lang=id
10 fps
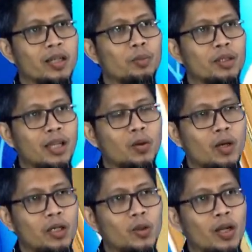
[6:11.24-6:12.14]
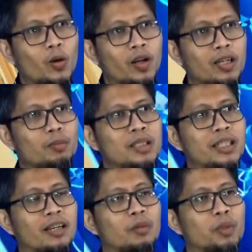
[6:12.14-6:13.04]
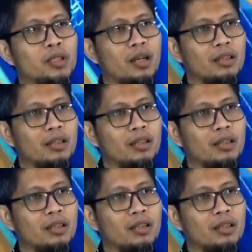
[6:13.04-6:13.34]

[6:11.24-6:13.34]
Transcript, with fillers: yang bertakwa itu adalah orang yang menjalankan perintah